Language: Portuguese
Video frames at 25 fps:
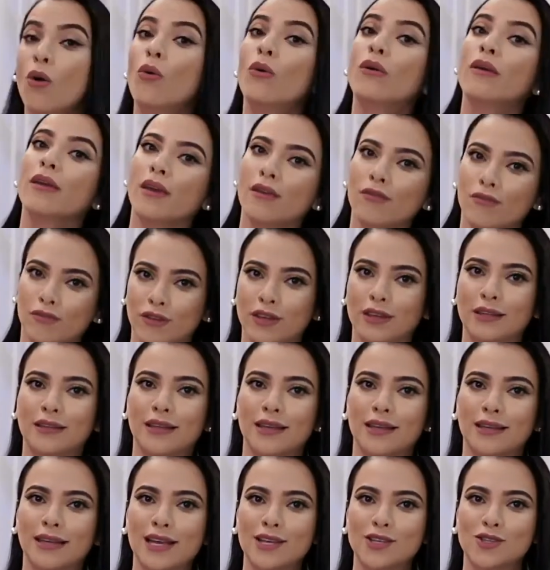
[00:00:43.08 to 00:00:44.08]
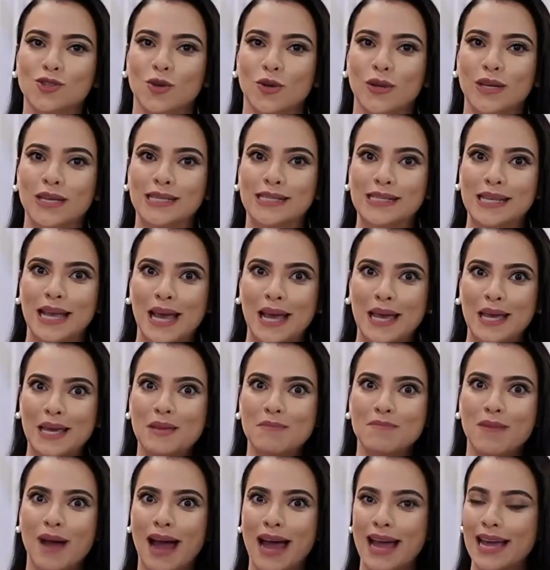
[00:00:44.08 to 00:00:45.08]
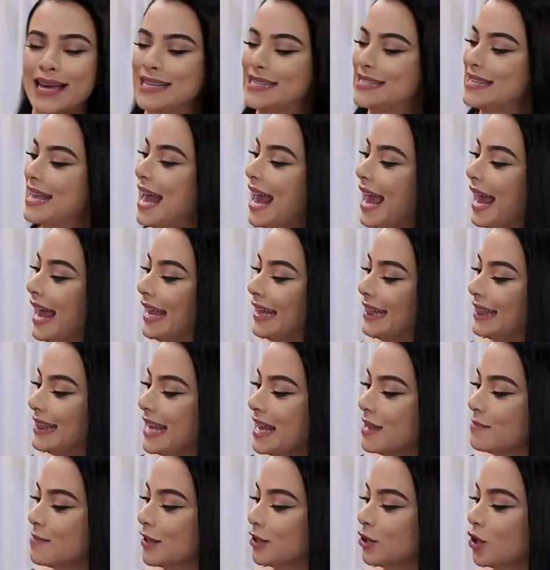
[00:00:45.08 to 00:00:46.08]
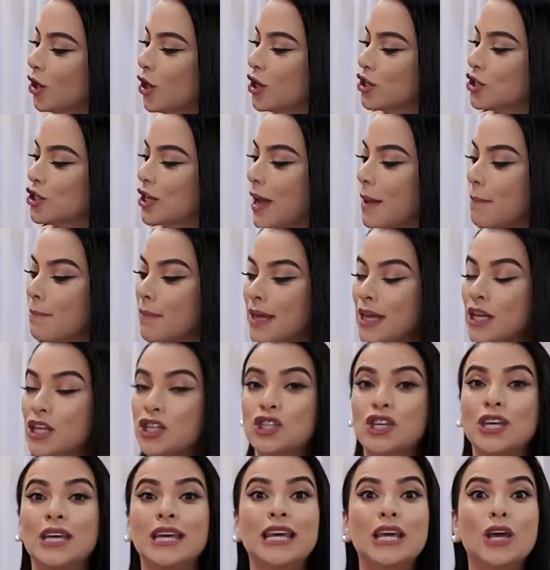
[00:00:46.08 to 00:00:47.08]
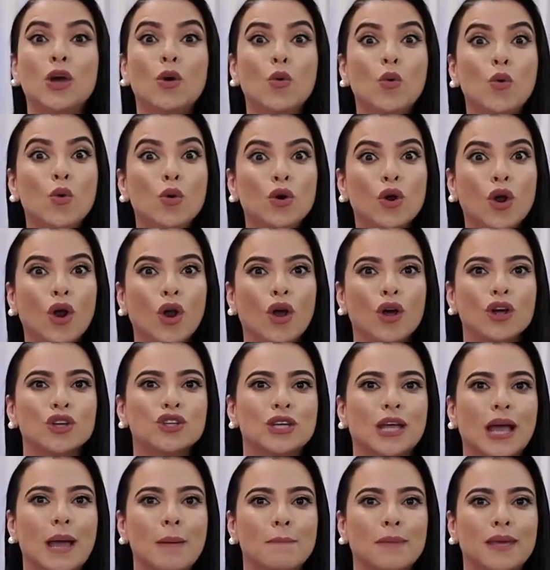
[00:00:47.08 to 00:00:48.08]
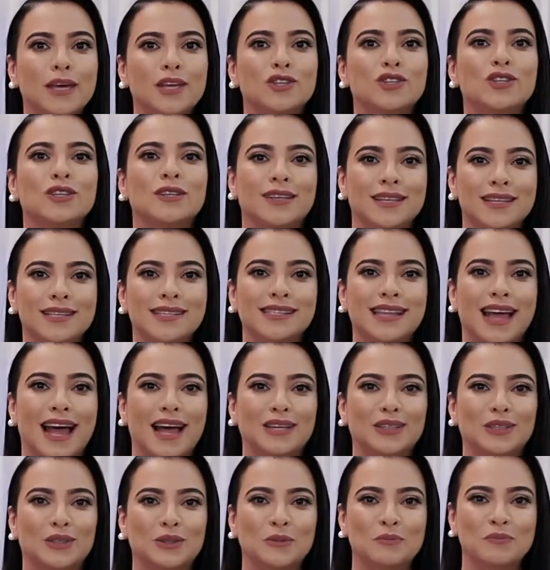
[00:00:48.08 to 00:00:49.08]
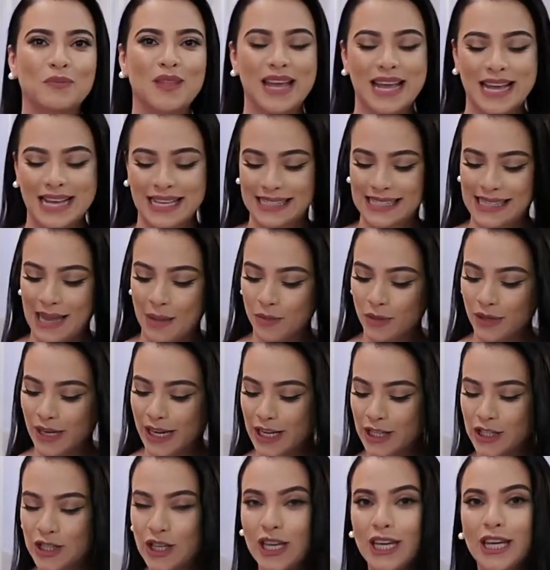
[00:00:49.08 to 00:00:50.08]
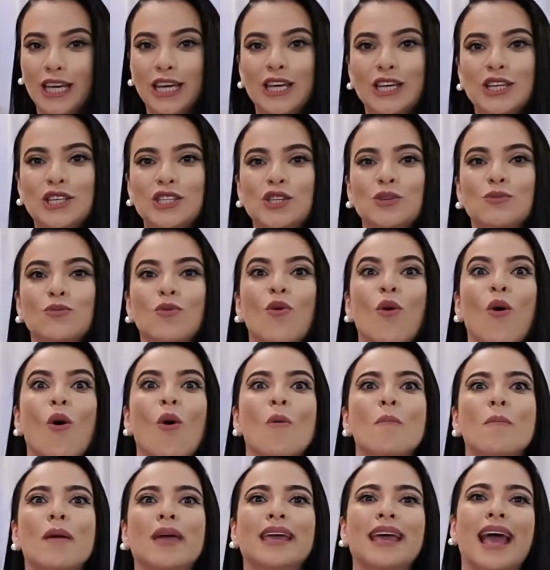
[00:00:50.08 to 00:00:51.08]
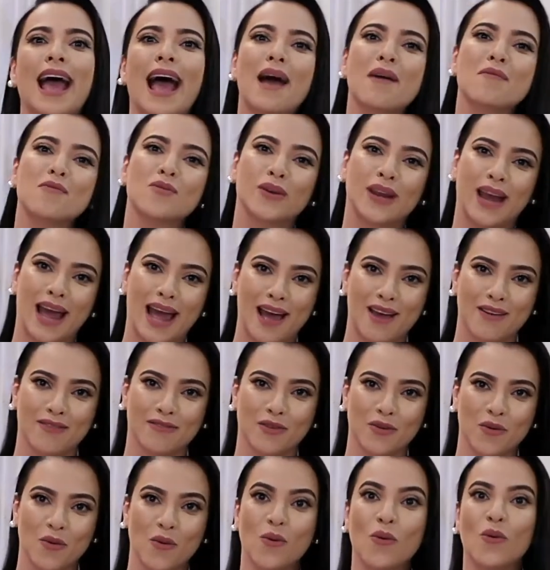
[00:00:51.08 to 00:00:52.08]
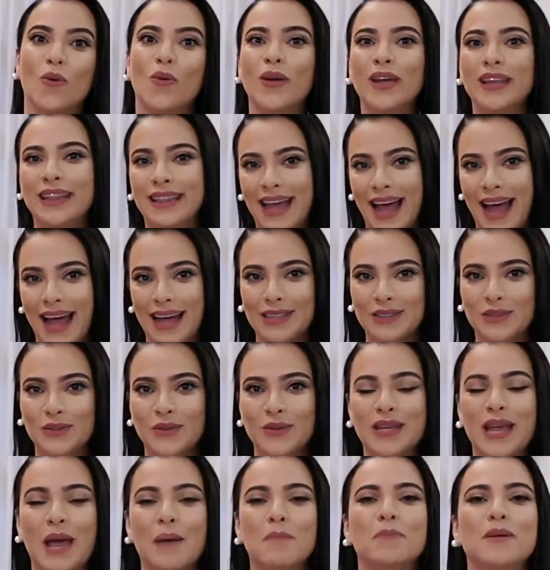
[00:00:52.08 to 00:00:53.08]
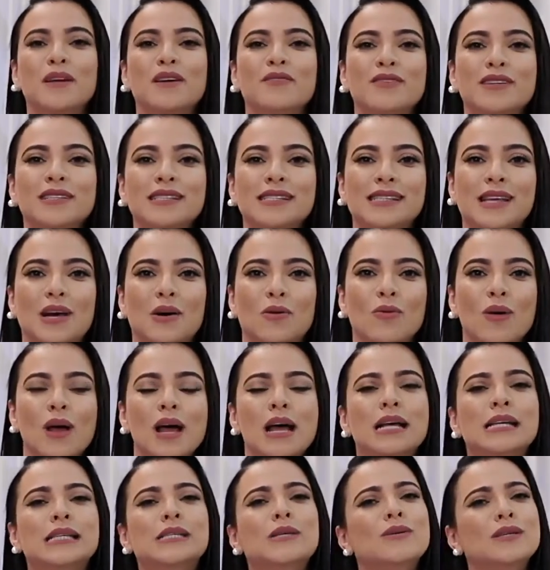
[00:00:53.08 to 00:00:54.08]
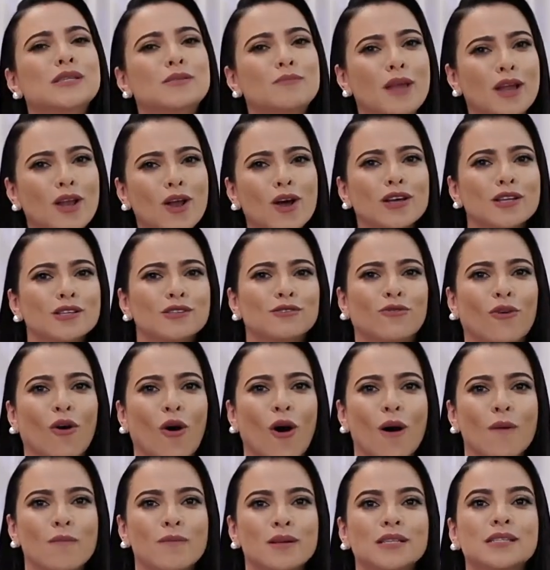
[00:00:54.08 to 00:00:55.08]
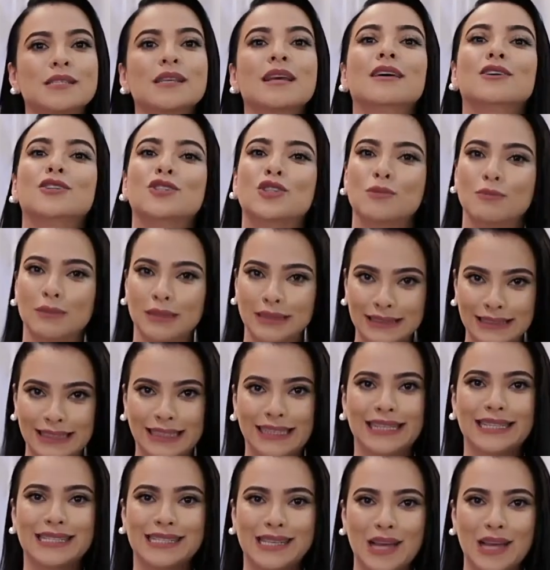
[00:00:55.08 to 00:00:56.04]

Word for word: o que evita irritações. E mais, é dermatologicamente e urologicamente testado. Sabonete íntimo homem amorável. O cuidado e a prevenção são as melhores formas de manter a